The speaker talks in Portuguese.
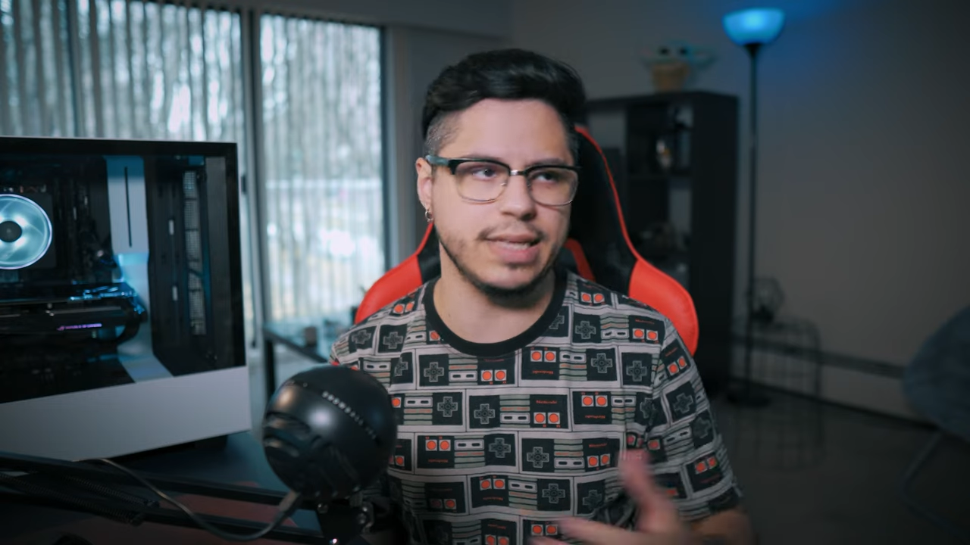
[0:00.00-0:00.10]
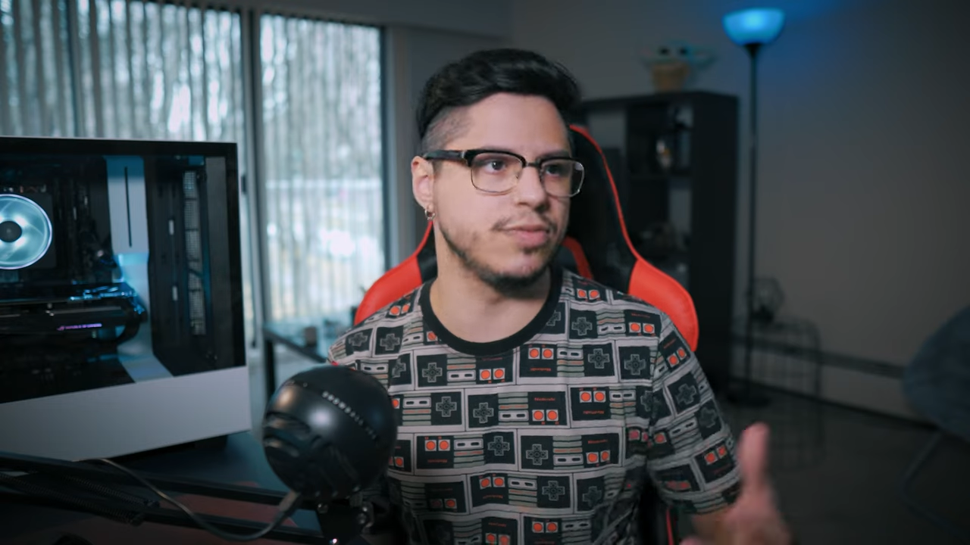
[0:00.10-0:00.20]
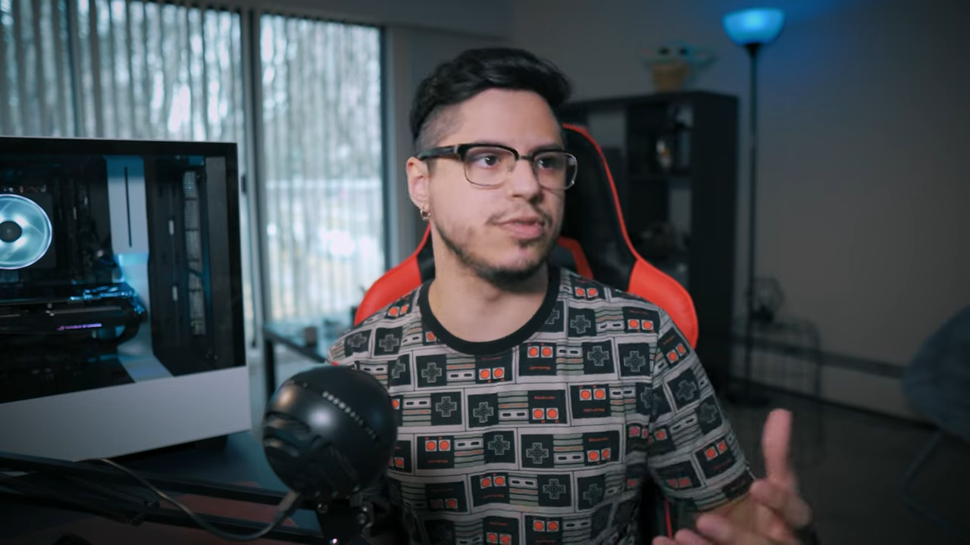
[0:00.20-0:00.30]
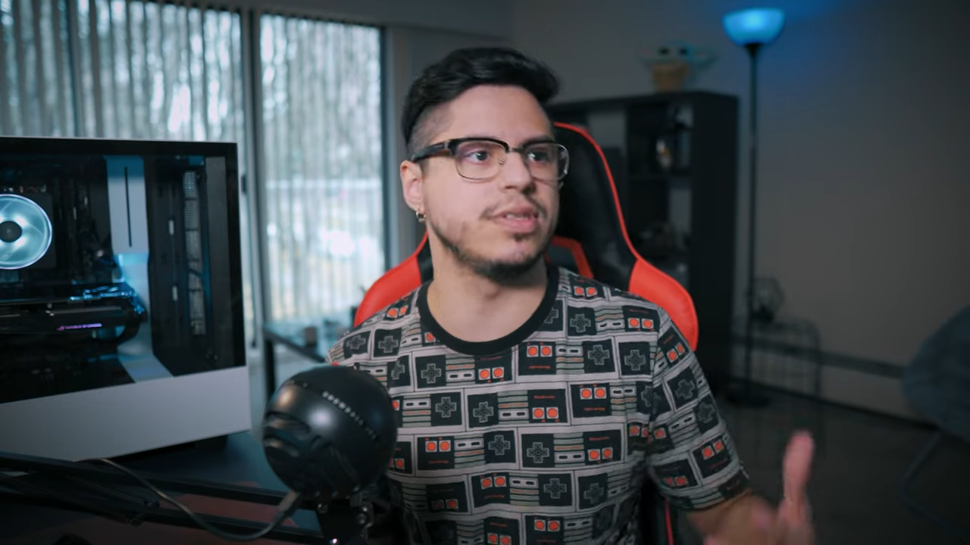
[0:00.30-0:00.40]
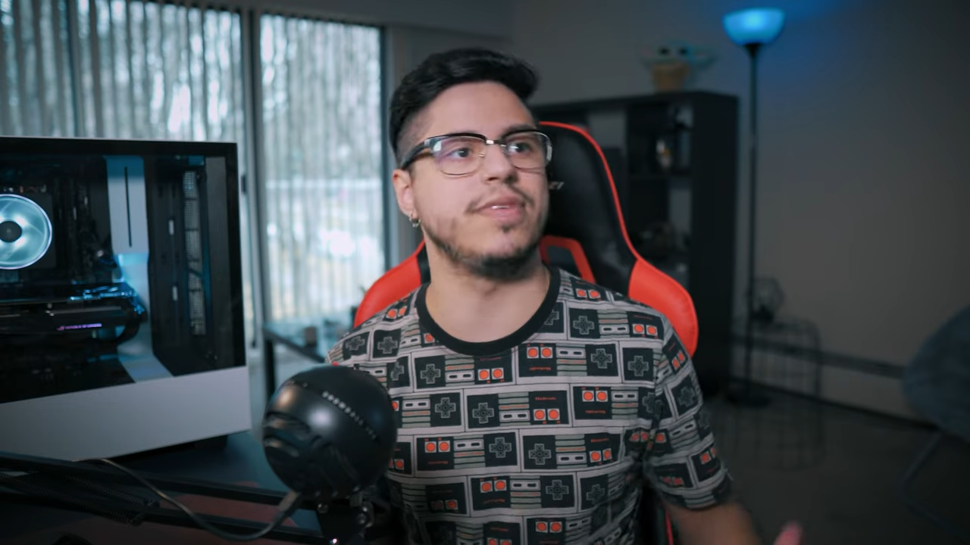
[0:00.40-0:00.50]

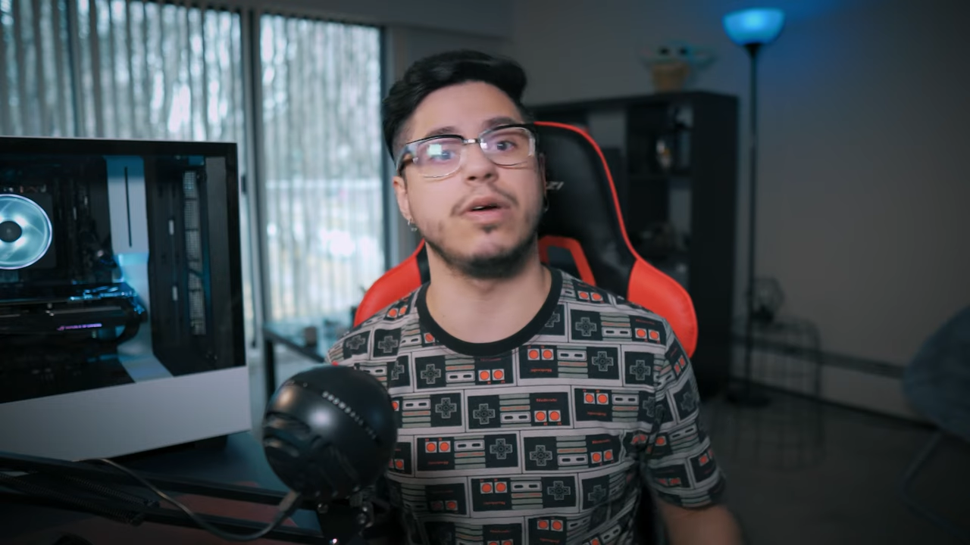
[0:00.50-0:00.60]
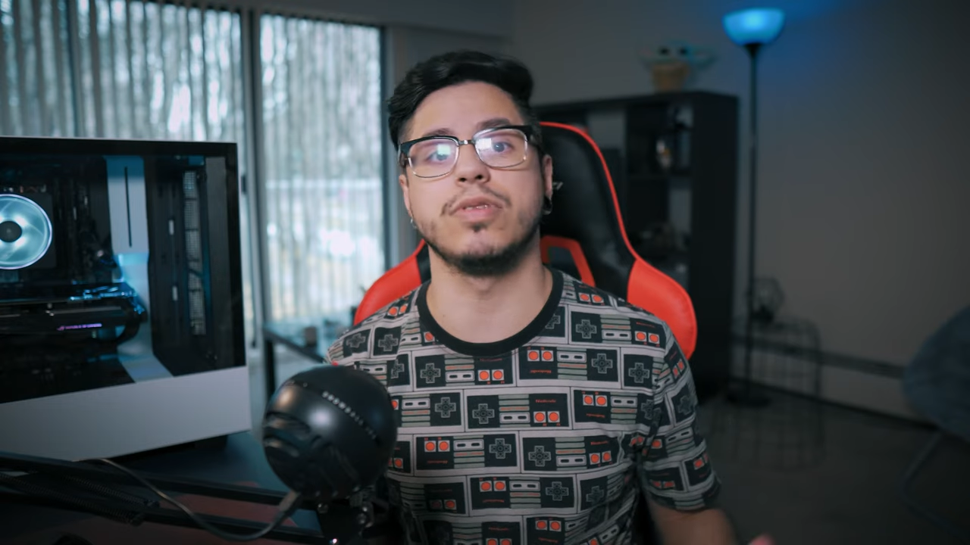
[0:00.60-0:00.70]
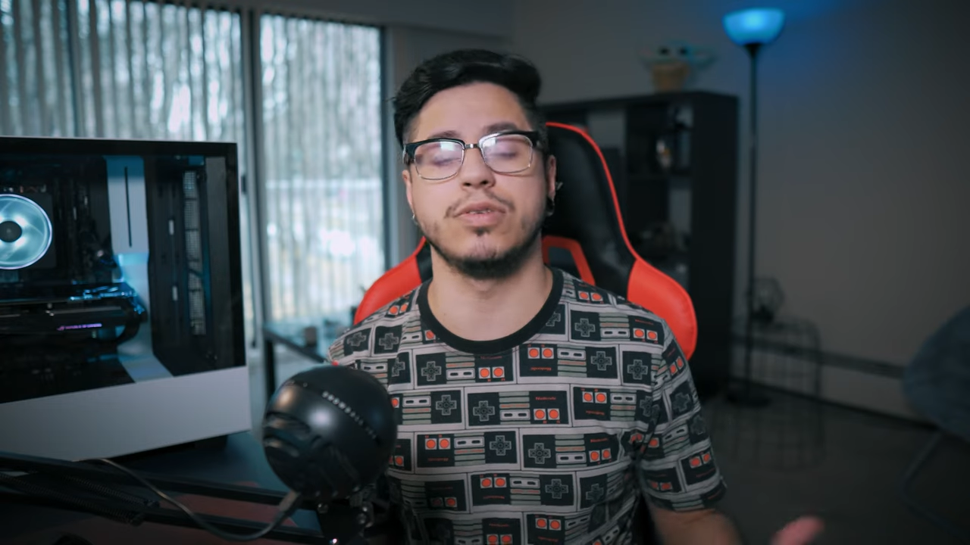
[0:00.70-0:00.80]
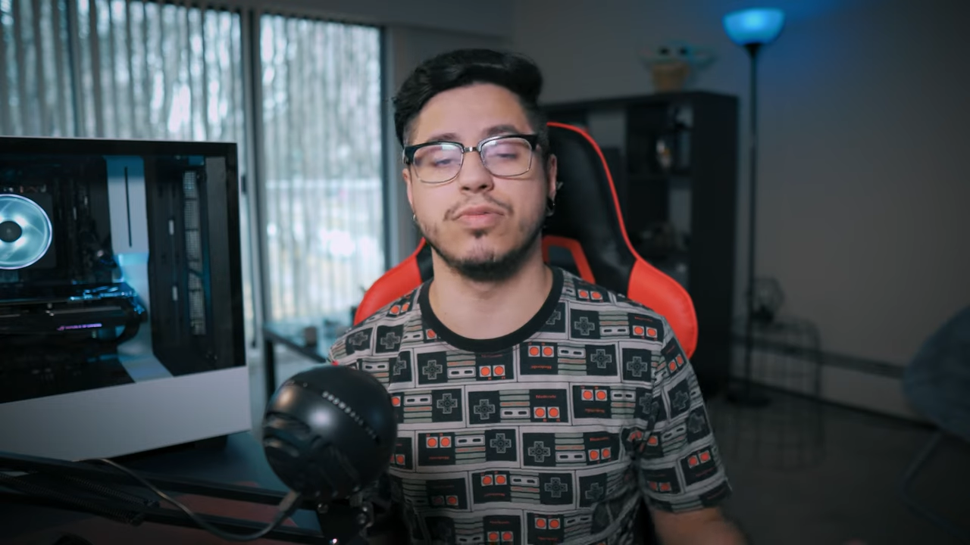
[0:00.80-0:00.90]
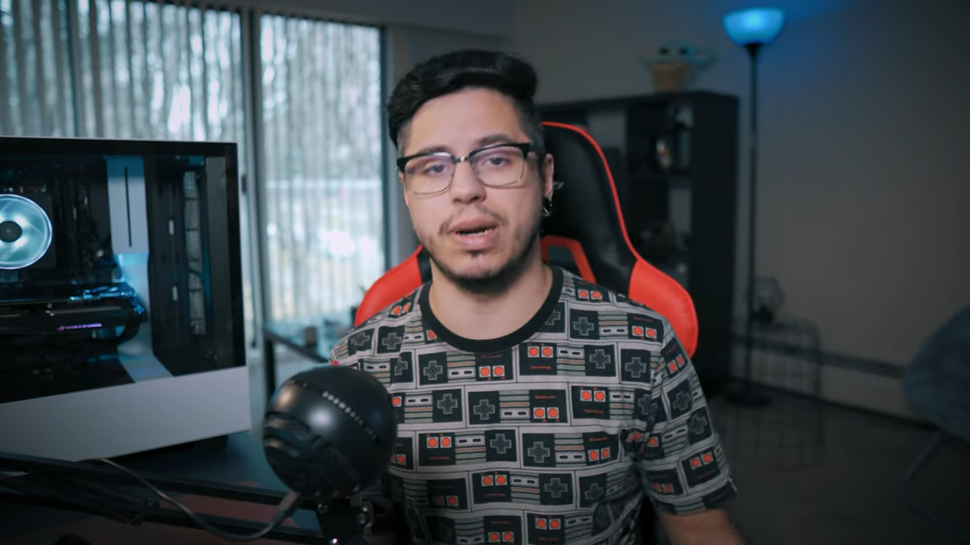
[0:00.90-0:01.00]
se você vai conseguir um